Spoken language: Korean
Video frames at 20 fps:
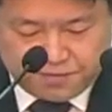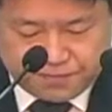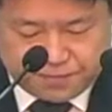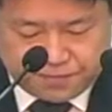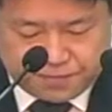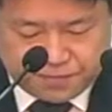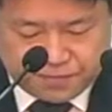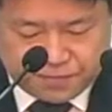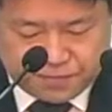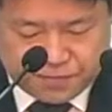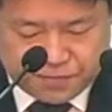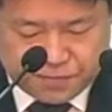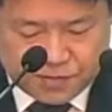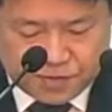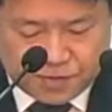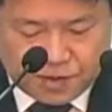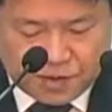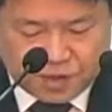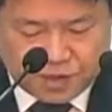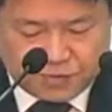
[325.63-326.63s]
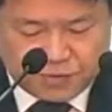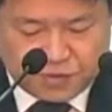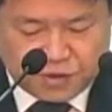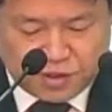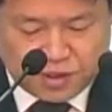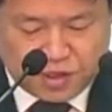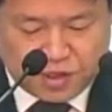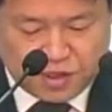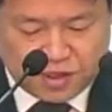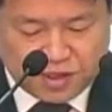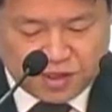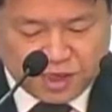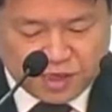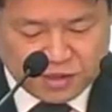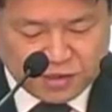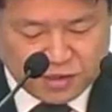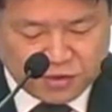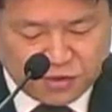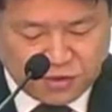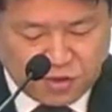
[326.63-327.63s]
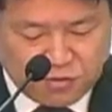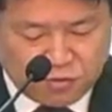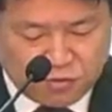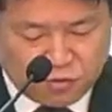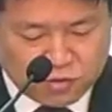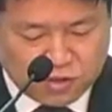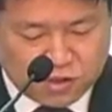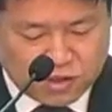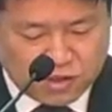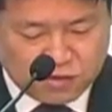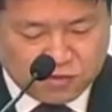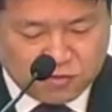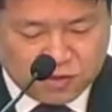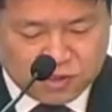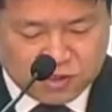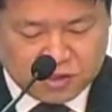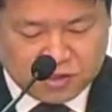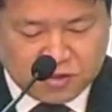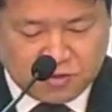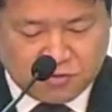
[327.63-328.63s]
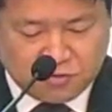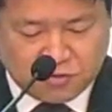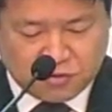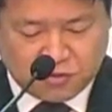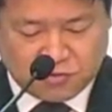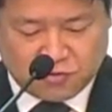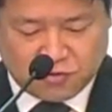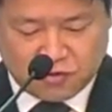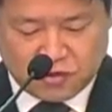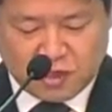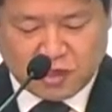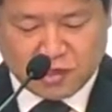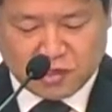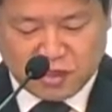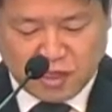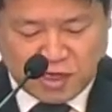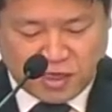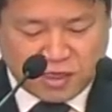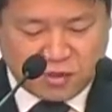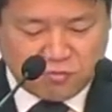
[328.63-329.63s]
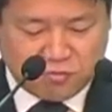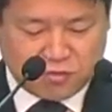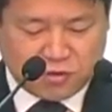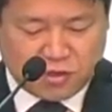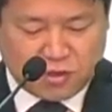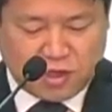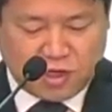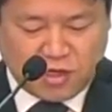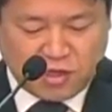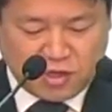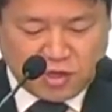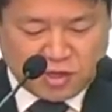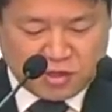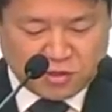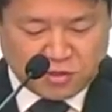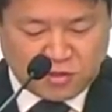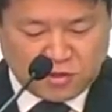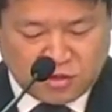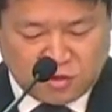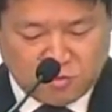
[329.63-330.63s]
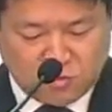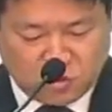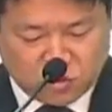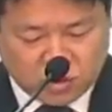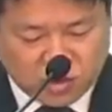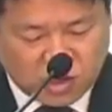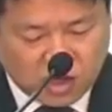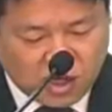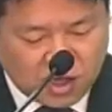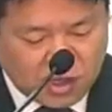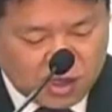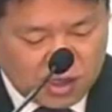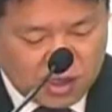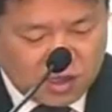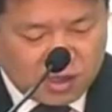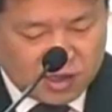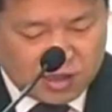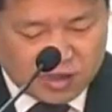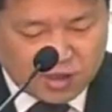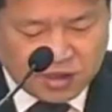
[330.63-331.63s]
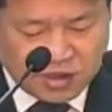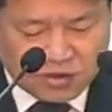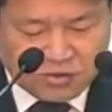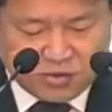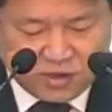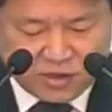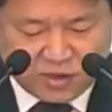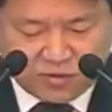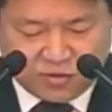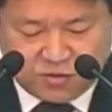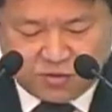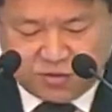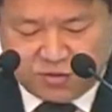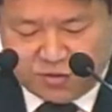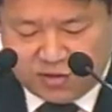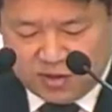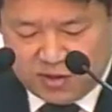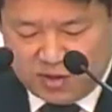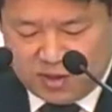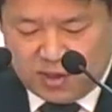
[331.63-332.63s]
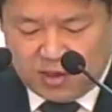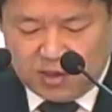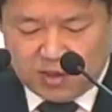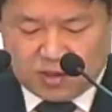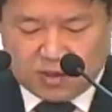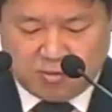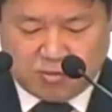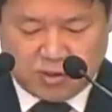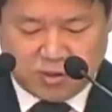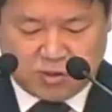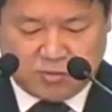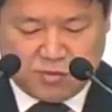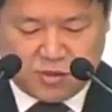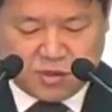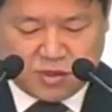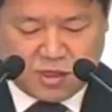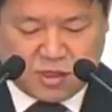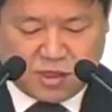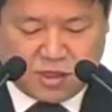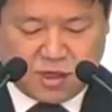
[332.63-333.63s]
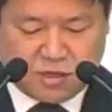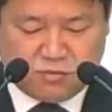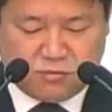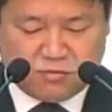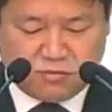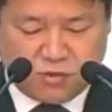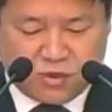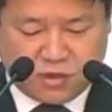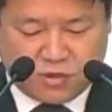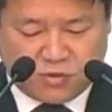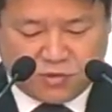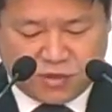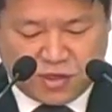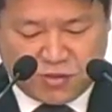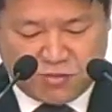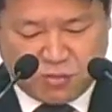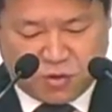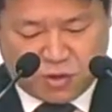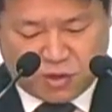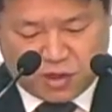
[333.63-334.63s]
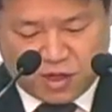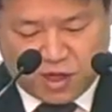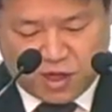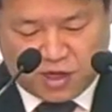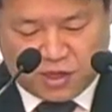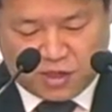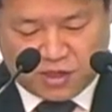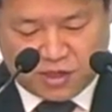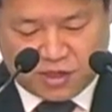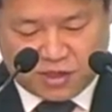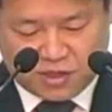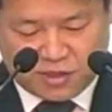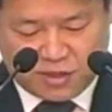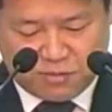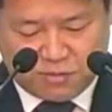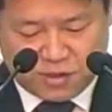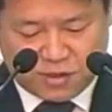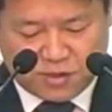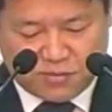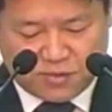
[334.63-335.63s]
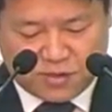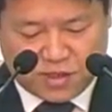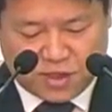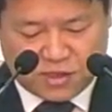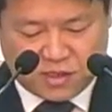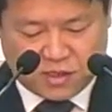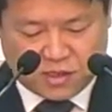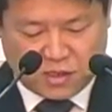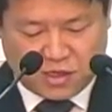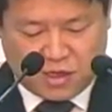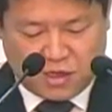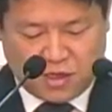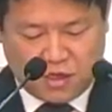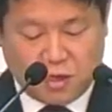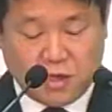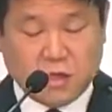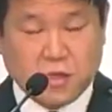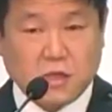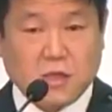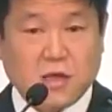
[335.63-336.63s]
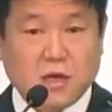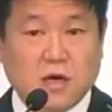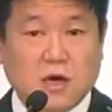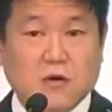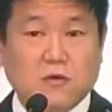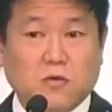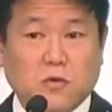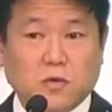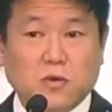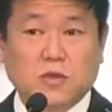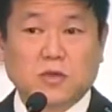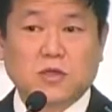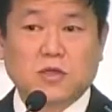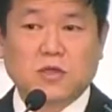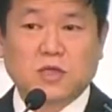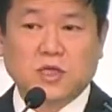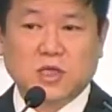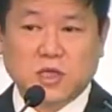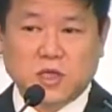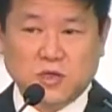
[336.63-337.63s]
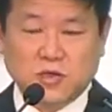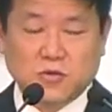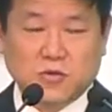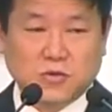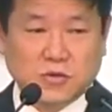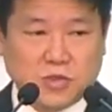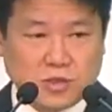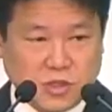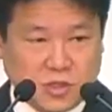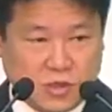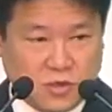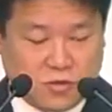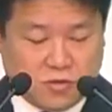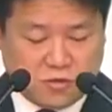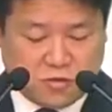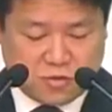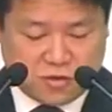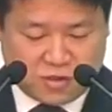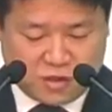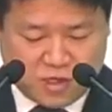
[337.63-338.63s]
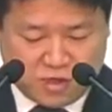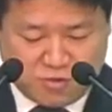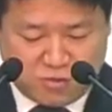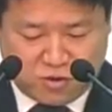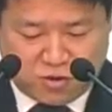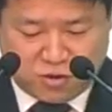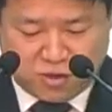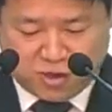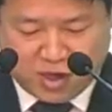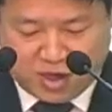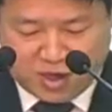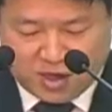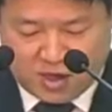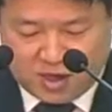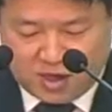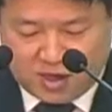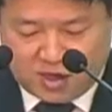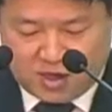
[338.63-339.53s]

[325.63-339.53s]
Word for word: 아, 10장에 나는 선한 목자라도 같이 나오고 있고요. 나는 양의 문이다. 나는 선한 목자라. 이렇게 나와 있고 그다음에 11장에 나는 부활이요 생명이다. 그다음에 14장에 내가 곧 길이요 진리요 생명이다.